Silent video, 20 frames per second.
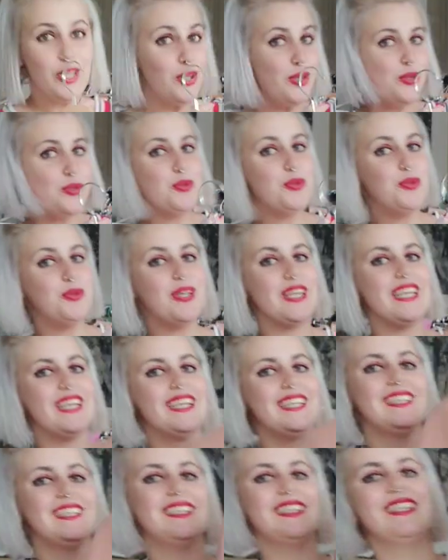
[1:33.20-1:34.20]
Lui,
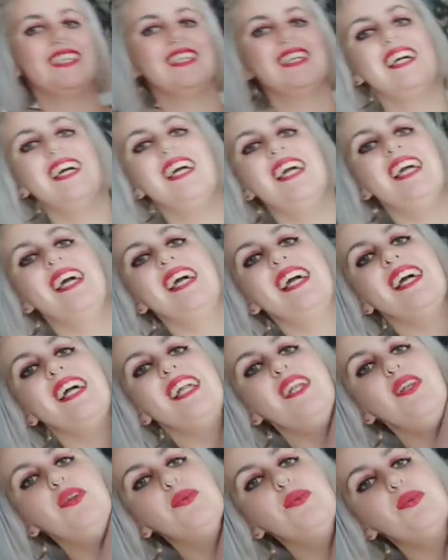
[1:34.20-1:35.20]

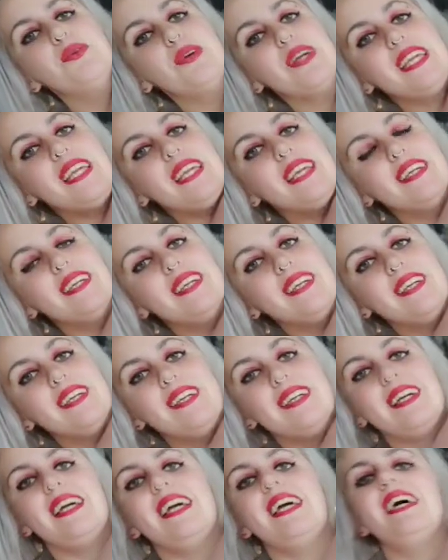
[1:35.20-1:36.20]
lui,
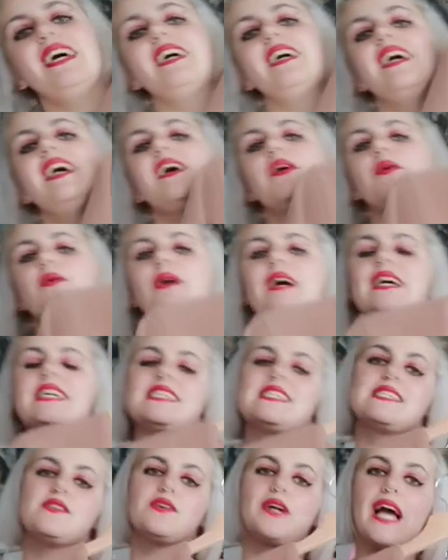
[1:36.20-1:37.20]

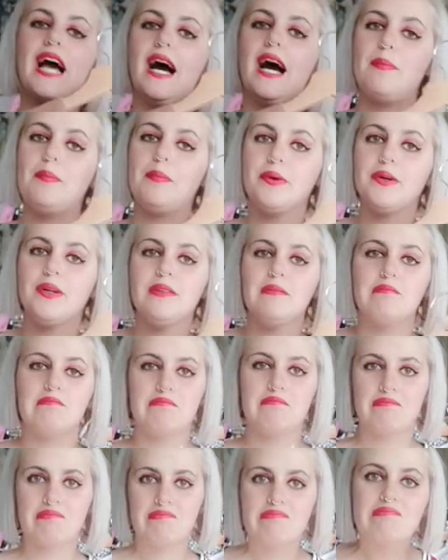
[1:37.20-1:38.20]
questo capo,
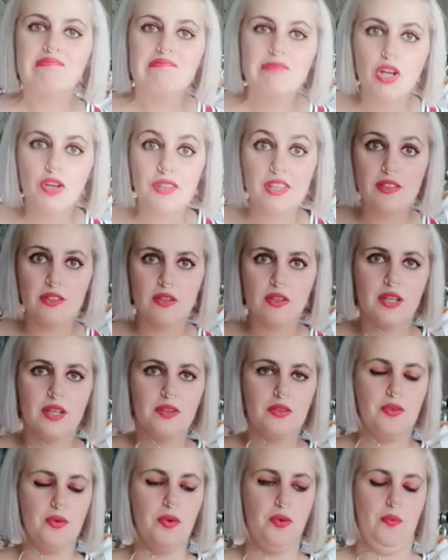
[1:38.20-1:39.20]
l'ho visto, ho
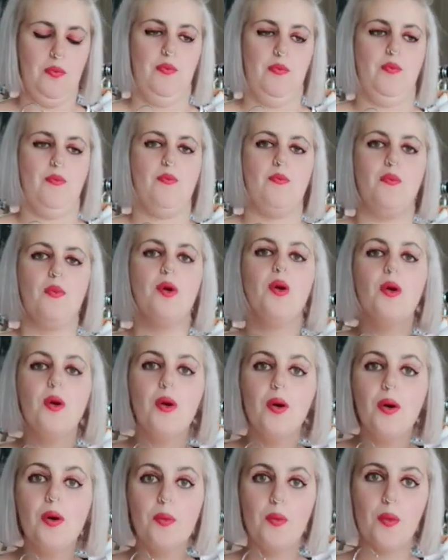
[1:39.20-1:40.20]
detto
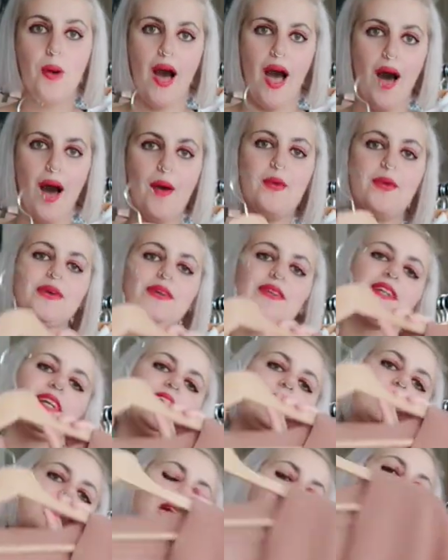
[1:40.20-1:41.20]
oh wow,
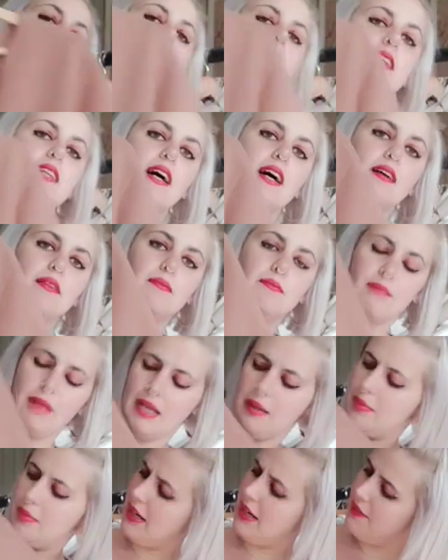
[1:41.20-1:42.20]
che meraviglia,
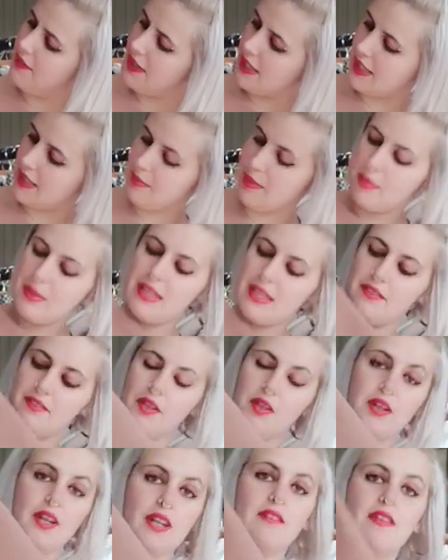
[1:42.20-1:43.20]
ma che meraviglia, ma mi è
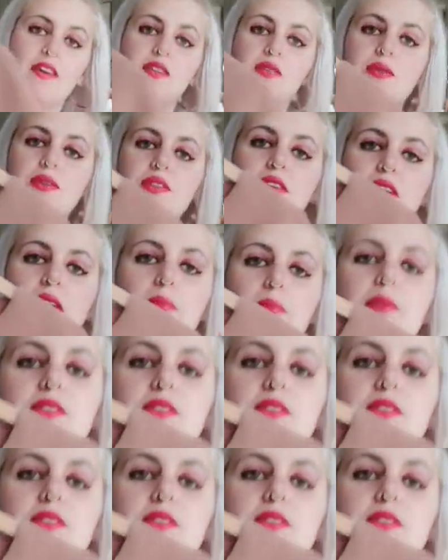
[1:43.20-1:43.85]
davvero arrivato questo capo